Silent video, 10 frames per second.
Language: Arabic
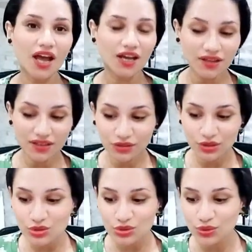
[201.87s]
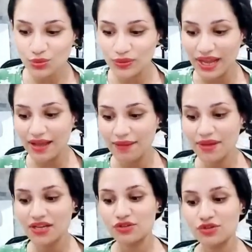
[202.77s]
علاقة السور
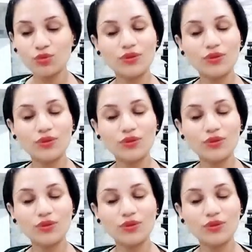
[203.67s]
والحمل السور